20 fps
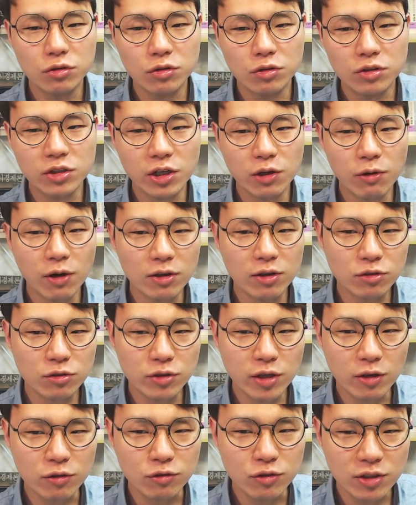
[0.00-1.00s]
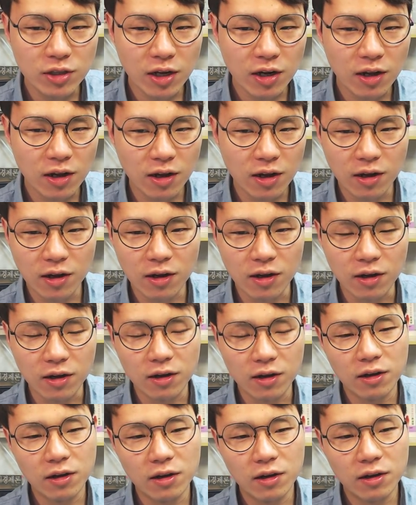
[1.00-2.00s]
쉐어하우스의 우리나라의
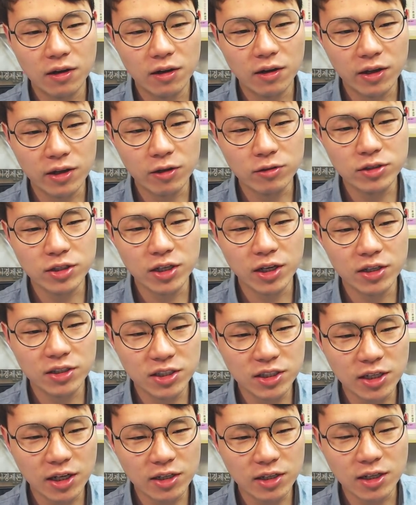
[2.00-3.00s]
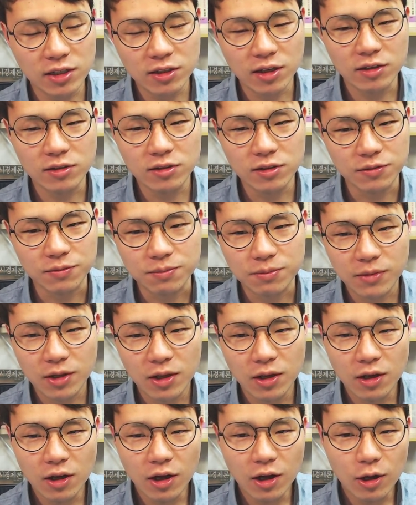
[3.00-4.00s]
현재 시장의 상태는
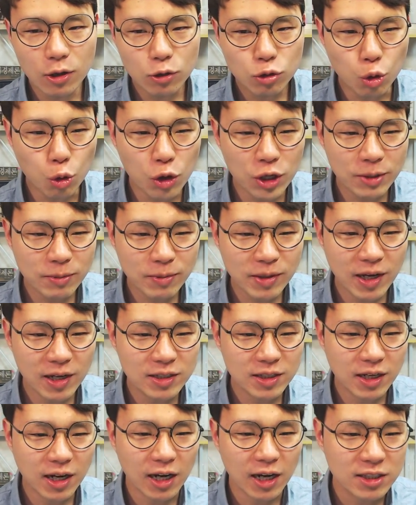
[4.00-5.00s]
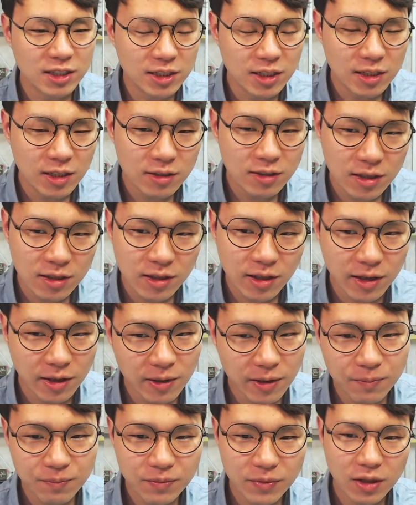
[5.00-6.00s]
도입기가 이제 각 지난
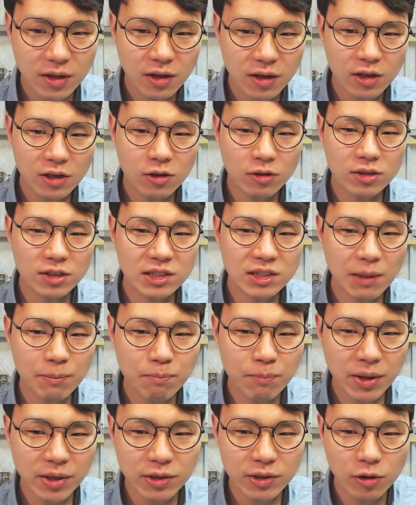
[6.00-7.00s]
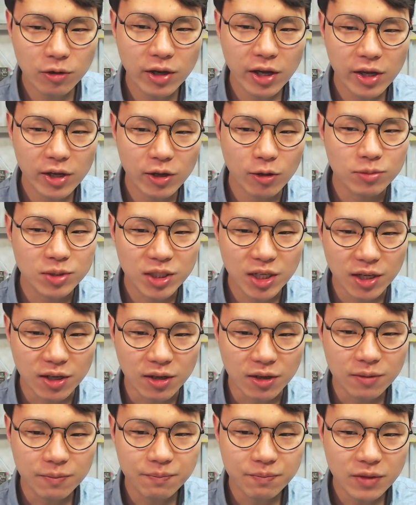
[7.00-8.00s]
상태인데 현재 300여 개의 업체
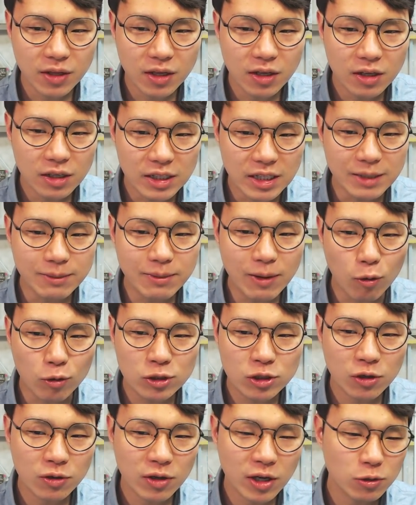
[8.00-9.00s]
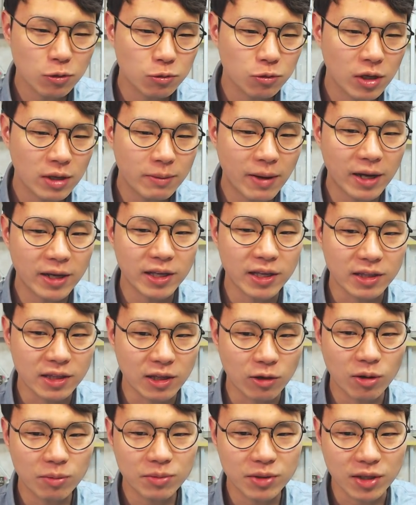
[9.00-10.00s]
2만 5천 개 정도의 방이
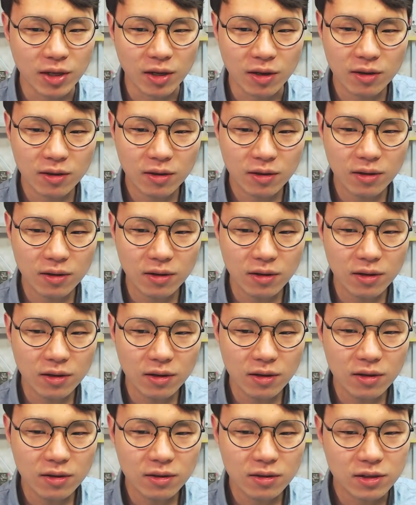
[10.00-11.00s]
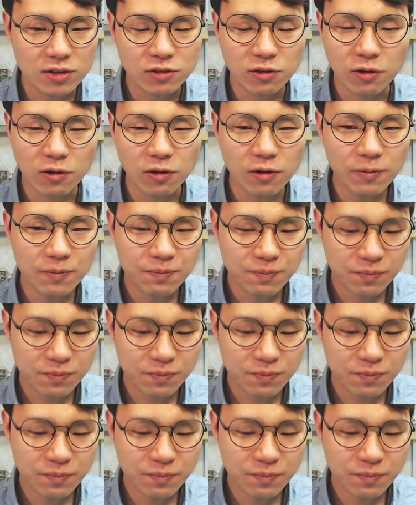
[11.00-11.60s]
있다고 합니다. 그래서